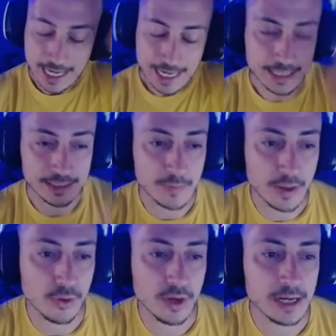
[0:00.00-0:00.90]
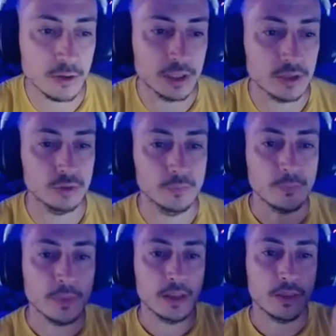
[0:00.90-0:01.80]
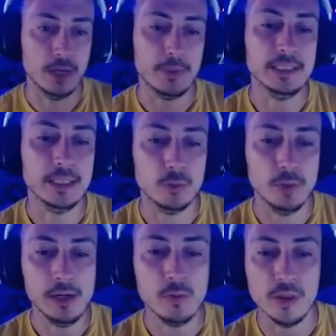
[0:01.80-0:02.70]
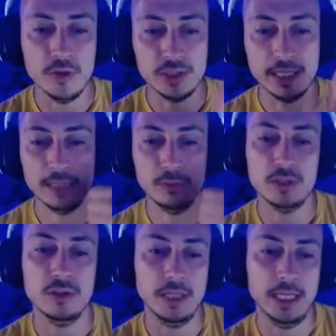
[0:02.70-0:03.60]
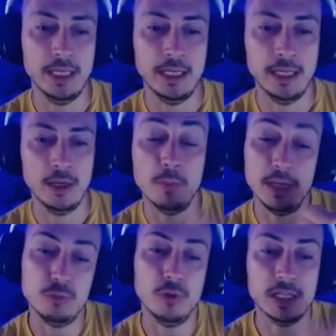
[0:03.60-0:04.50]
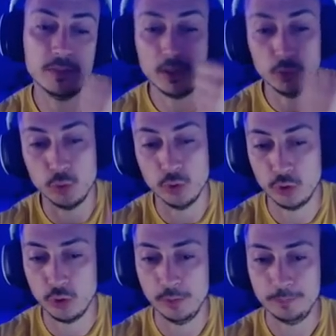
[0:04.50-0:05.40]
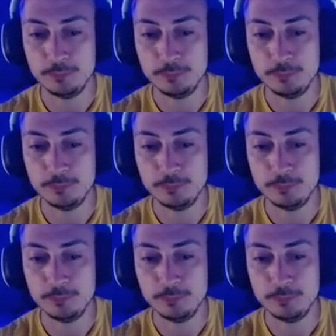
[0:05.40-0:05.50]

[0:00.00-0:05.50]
Este mazo gana con esto. Celebrante cruel cuando entran criaturas eh, o bajo tu control